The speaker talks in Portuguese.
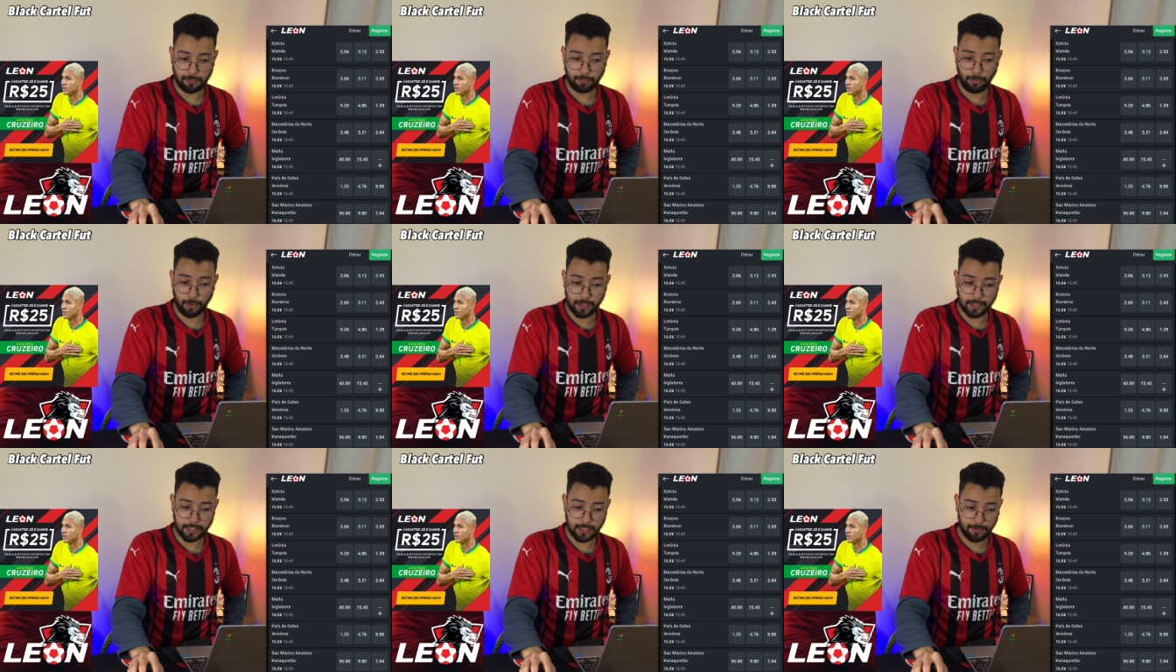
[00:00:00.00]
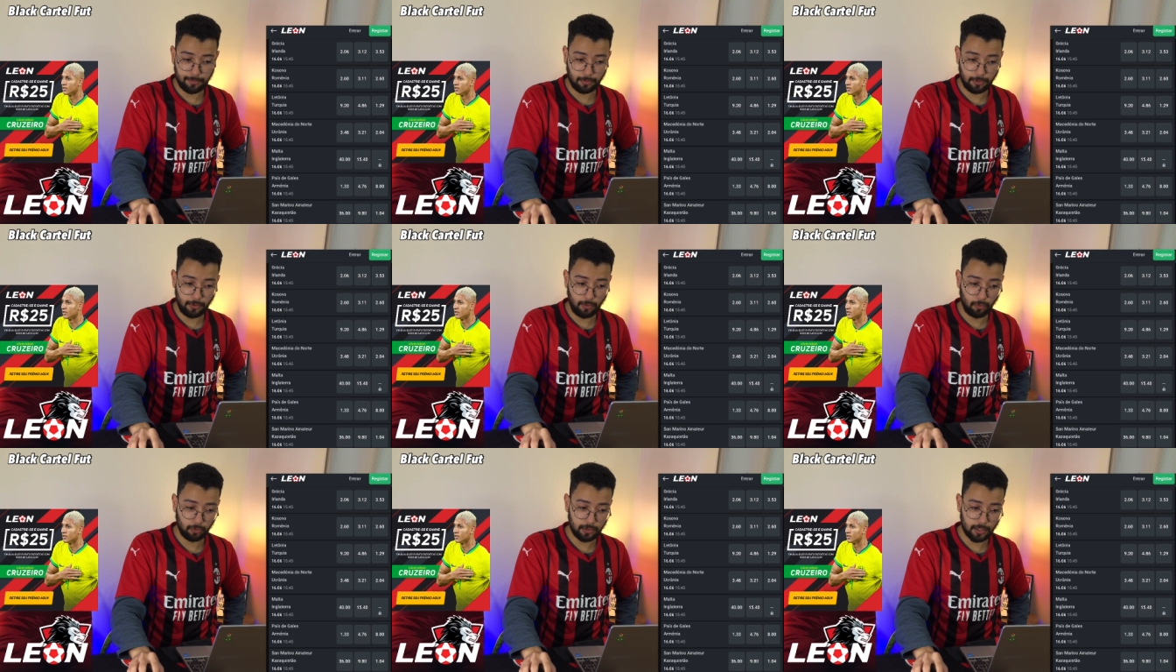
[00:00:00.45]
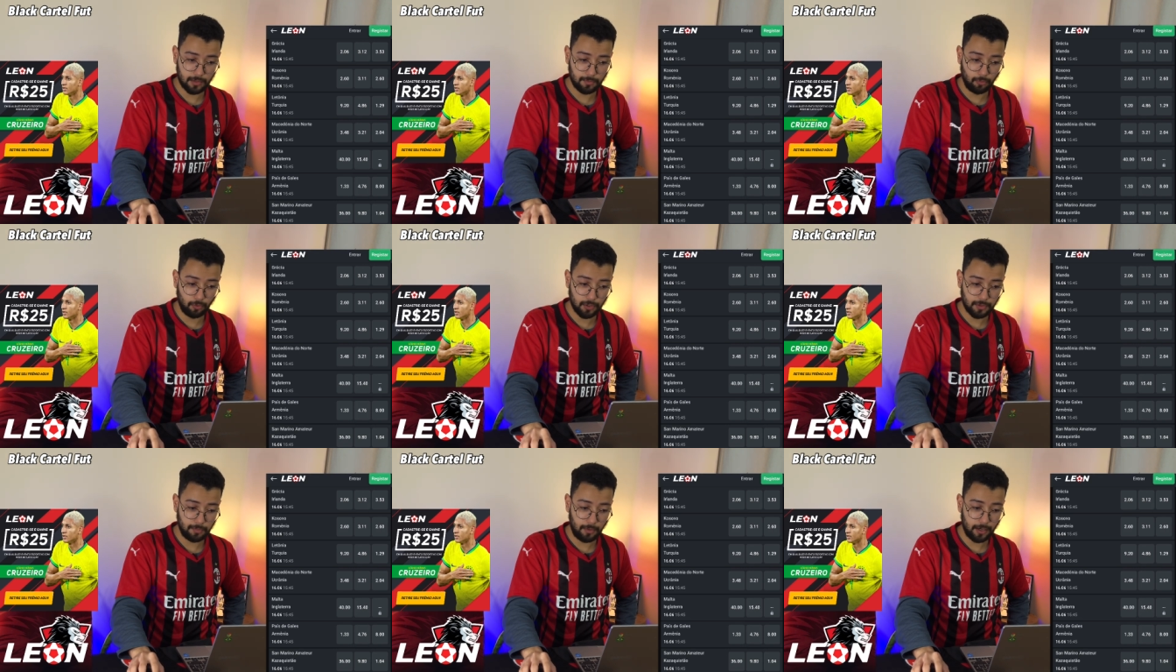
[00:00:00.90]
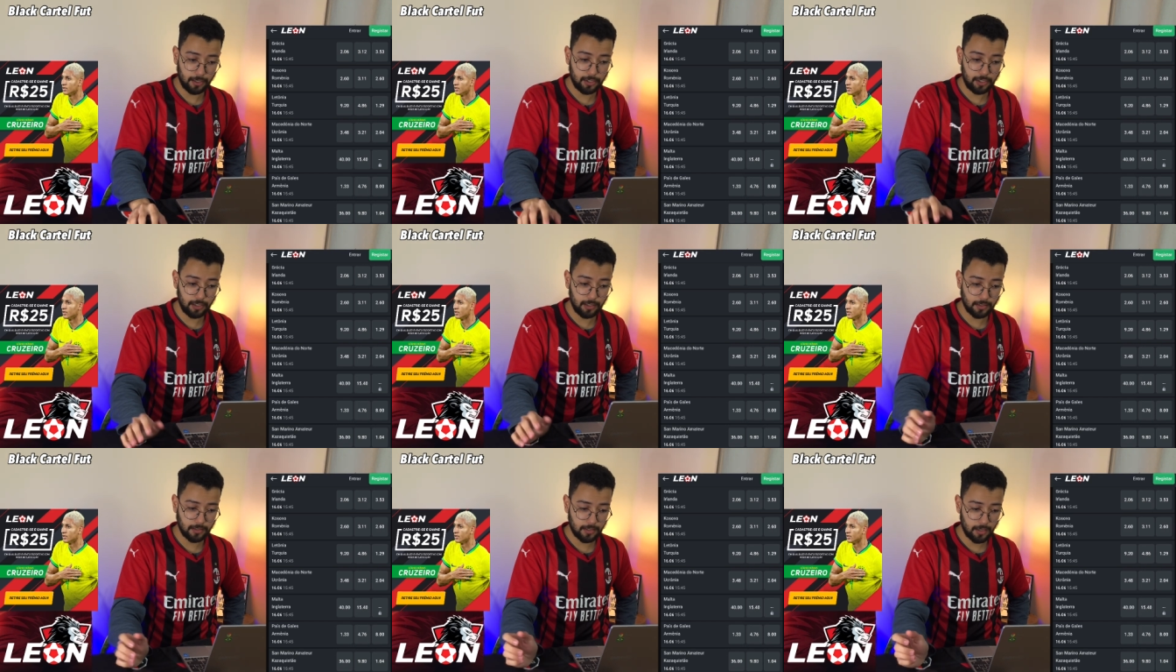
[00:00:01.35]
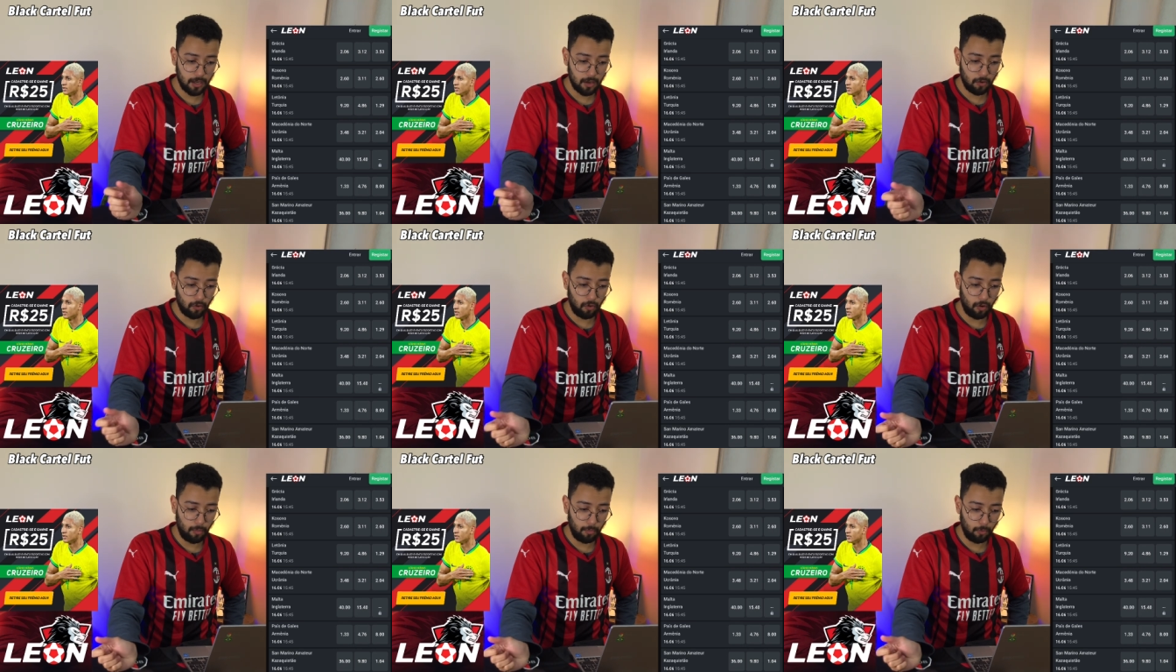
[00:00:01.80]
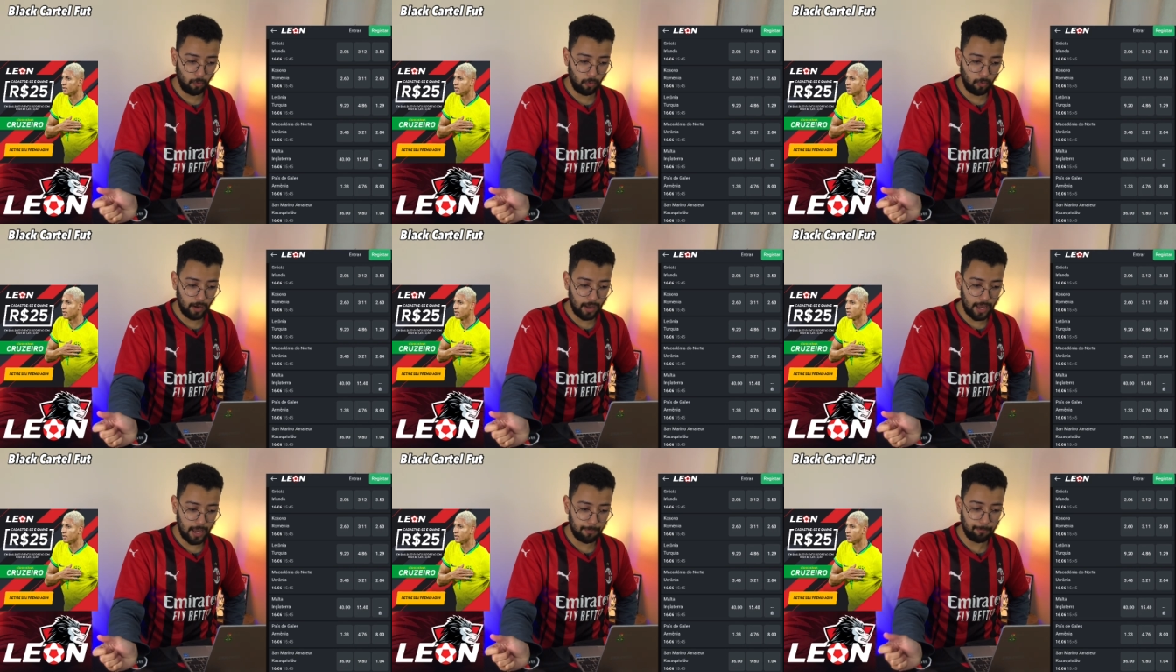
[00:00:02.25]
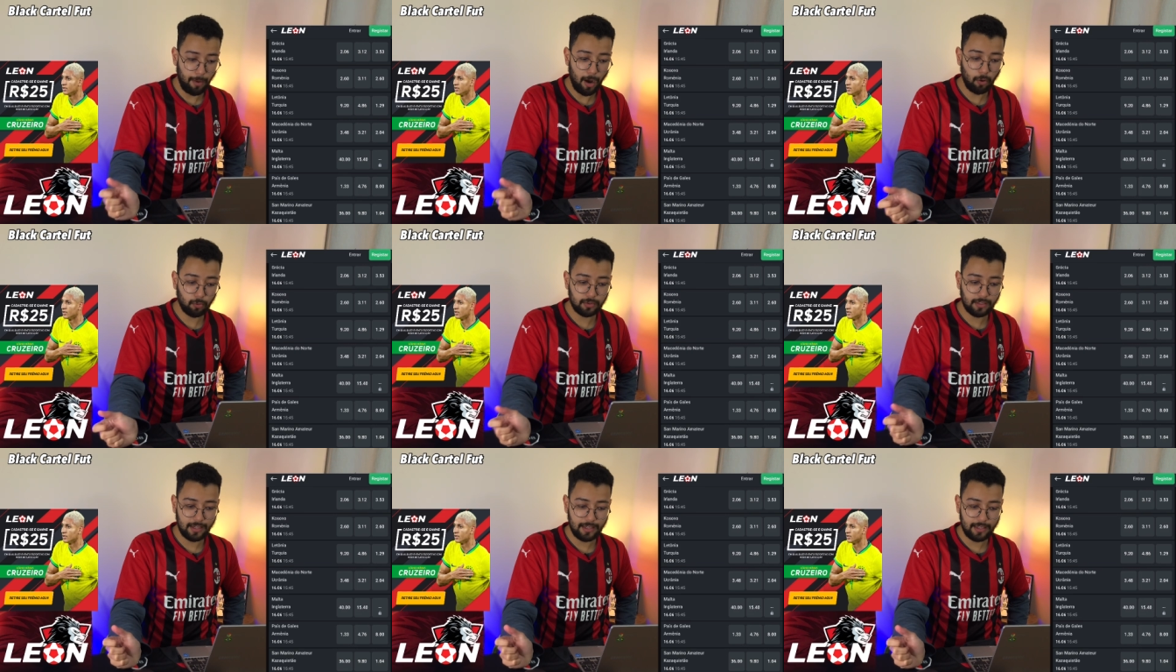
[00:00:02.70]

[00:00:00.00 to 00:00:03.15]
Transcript: Por exemplo, em outras boas partidas, como é, Malta